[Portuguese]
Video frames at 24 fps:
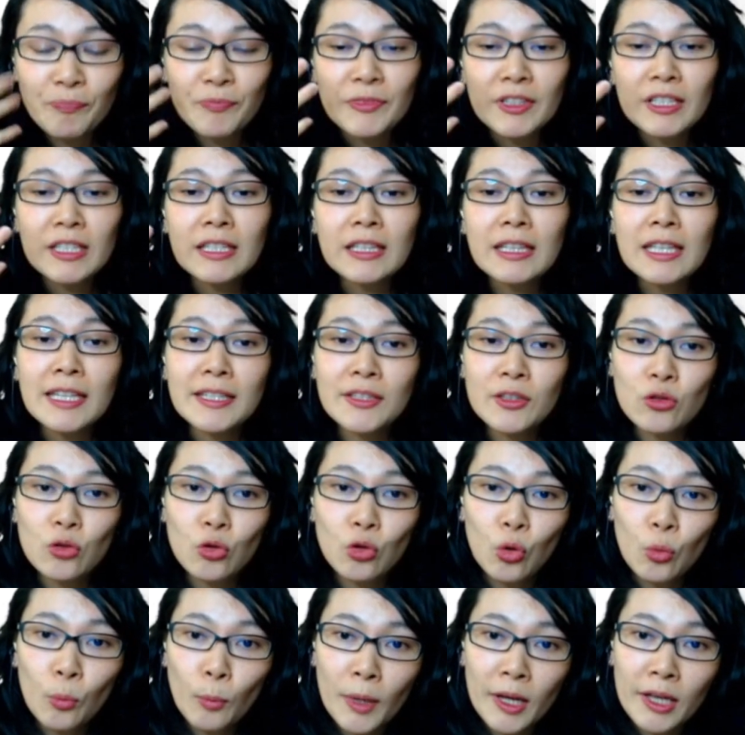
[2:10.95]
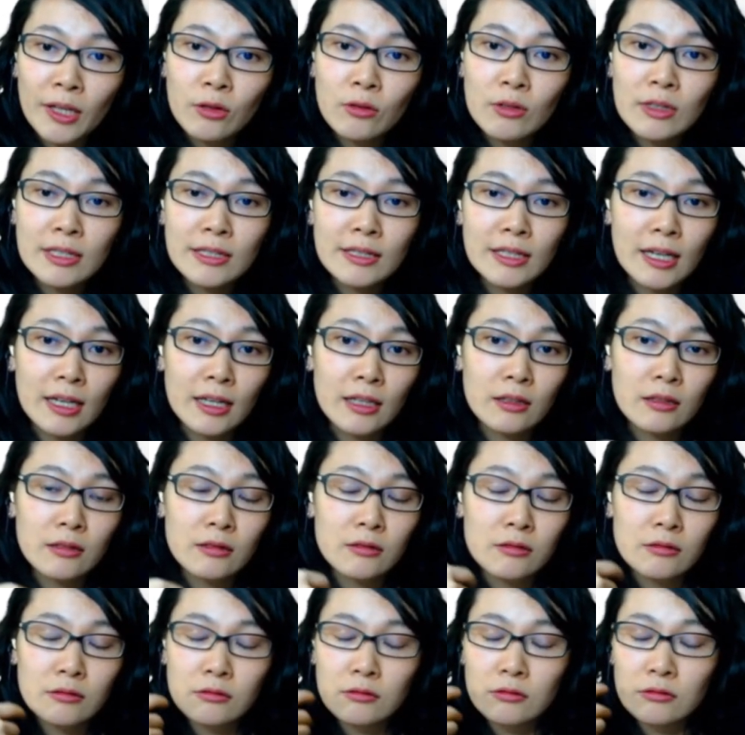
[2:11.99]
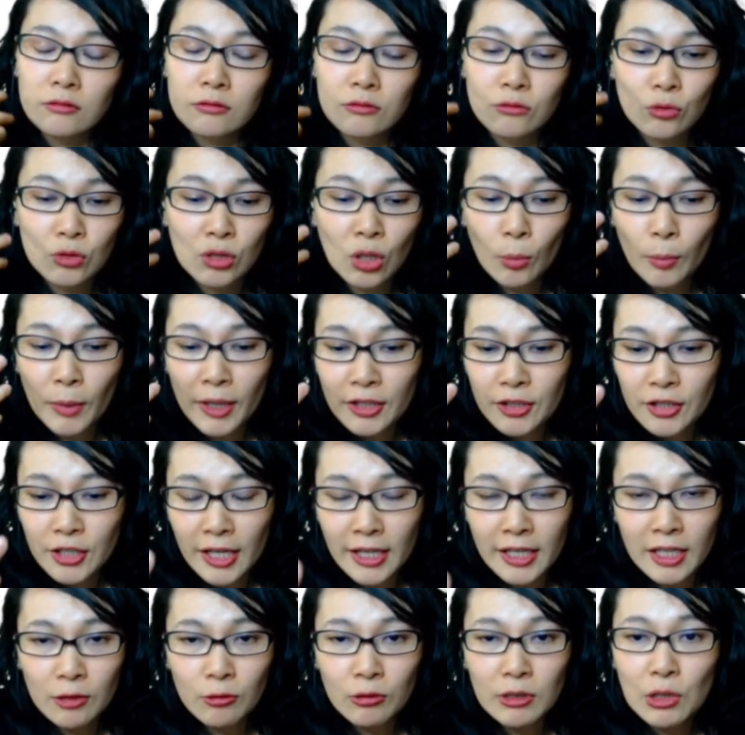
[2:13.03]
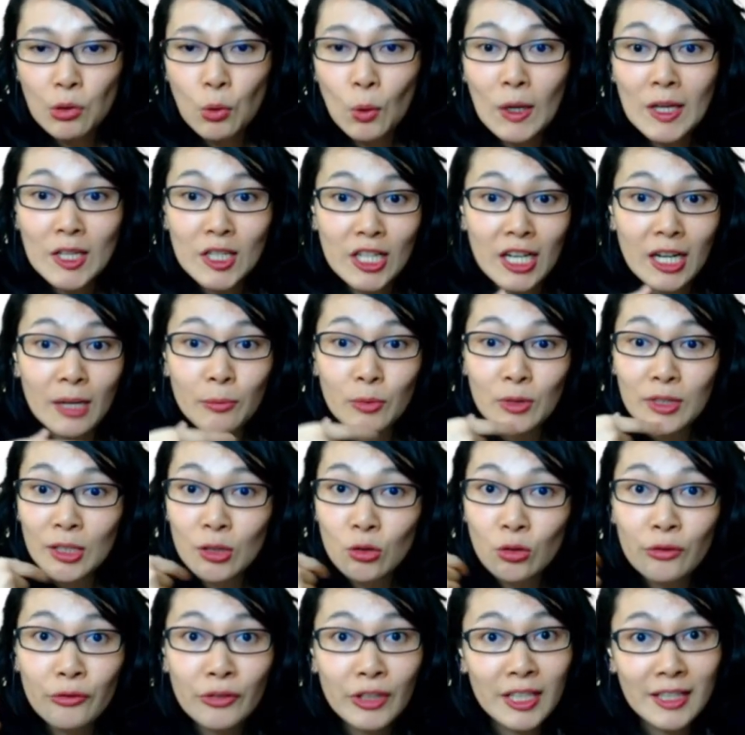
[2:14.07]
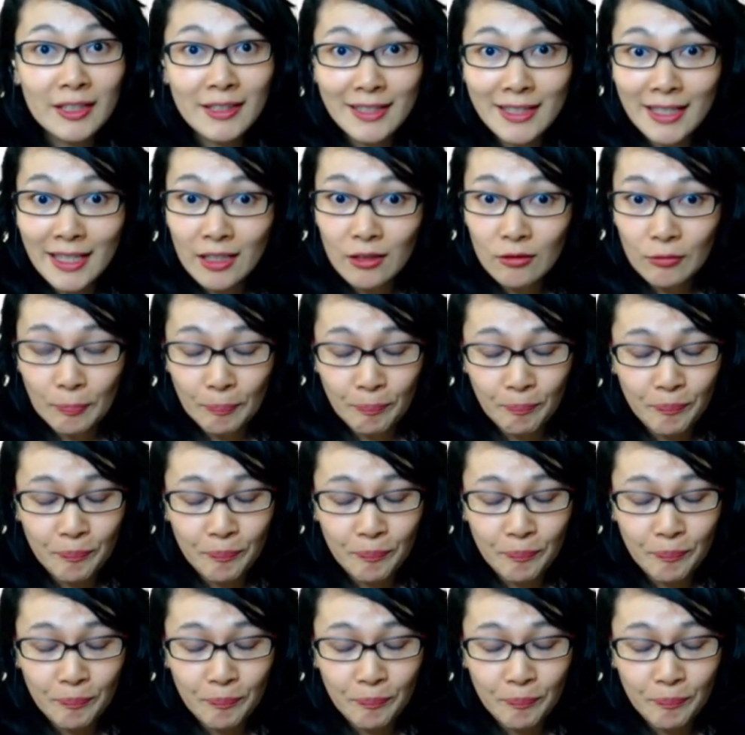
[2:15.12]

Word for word: E nesse documento está totalmente aí no linguajar para o setor financeiro,